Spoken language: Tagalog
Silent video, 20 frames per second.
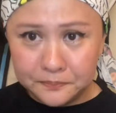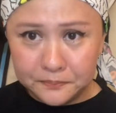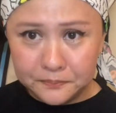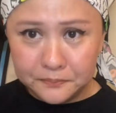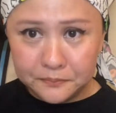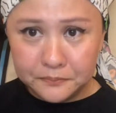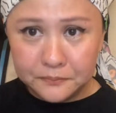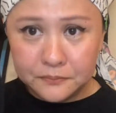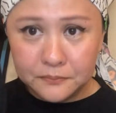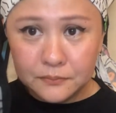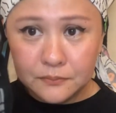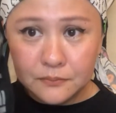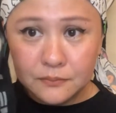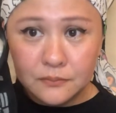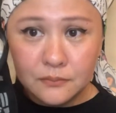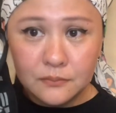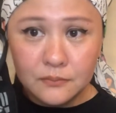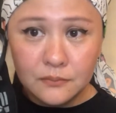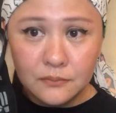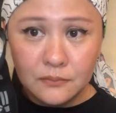
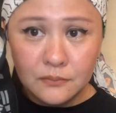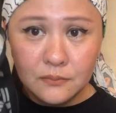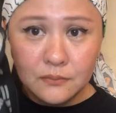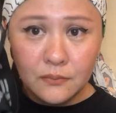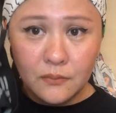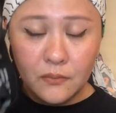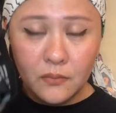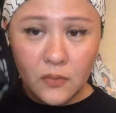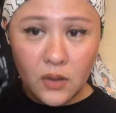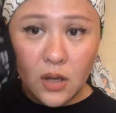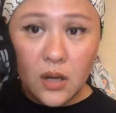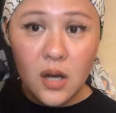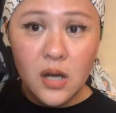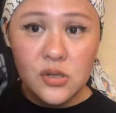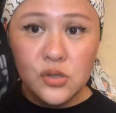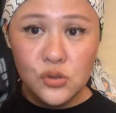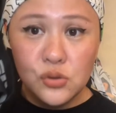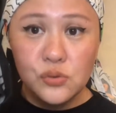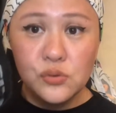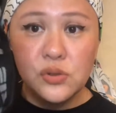uh, uh,
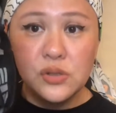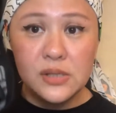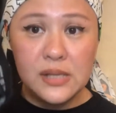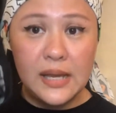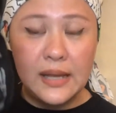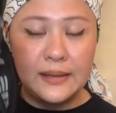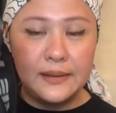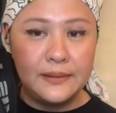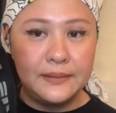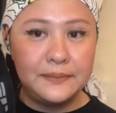choose that.